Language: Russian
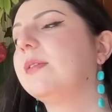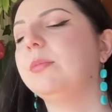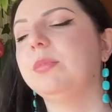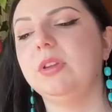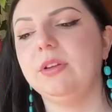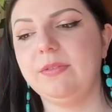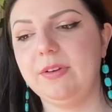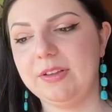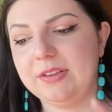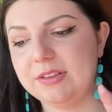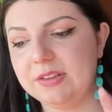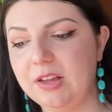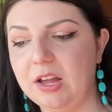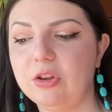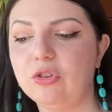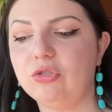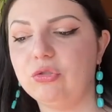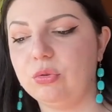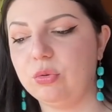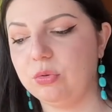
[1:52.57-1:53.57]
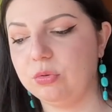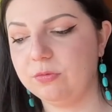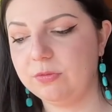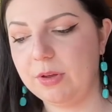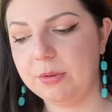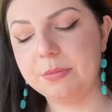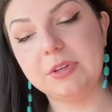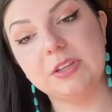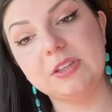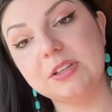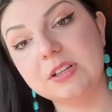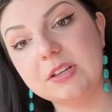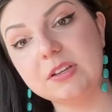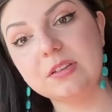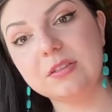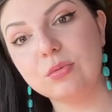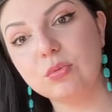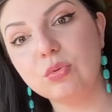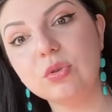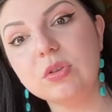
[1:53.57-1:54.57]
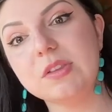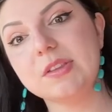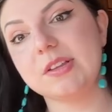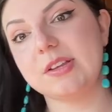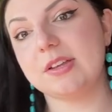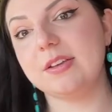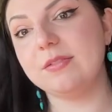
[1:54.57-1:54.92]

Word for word: вам давать знать, что он вами интересуется.